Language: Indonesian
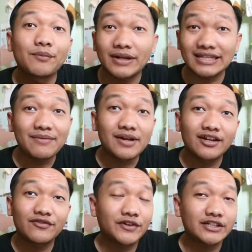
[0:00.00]

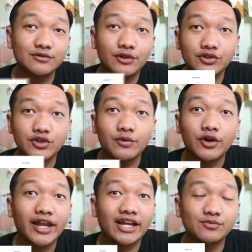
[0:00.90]
Pertama, First Workshop
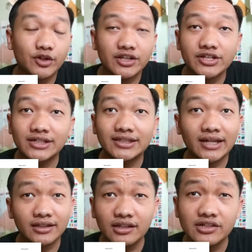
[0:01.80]
on Exponential
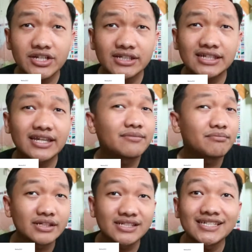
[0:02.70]
Technologies in
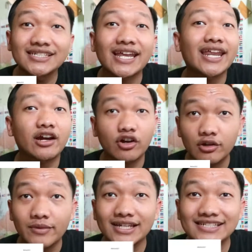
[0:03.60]
Business and
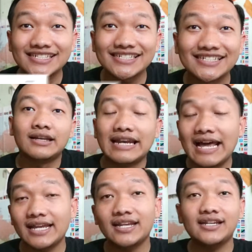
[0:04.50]
Economics.
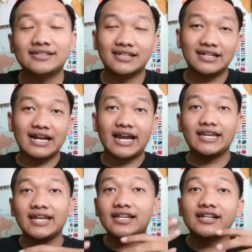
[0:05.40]
Nah ini
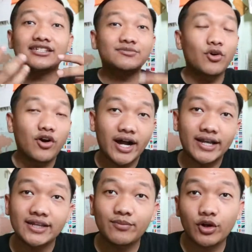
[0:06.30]
diselenggarainnya di
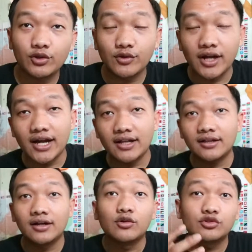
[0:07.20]
Lisboa, di
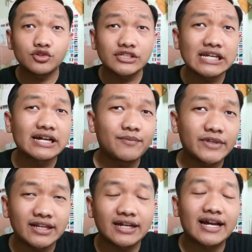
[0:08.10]
Portugal Khususnya
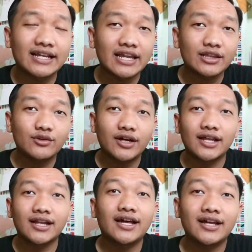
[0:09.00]
penyelenggaranya itu
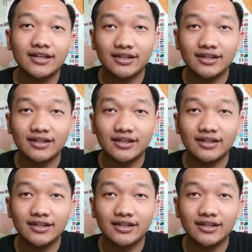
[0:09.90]
adalah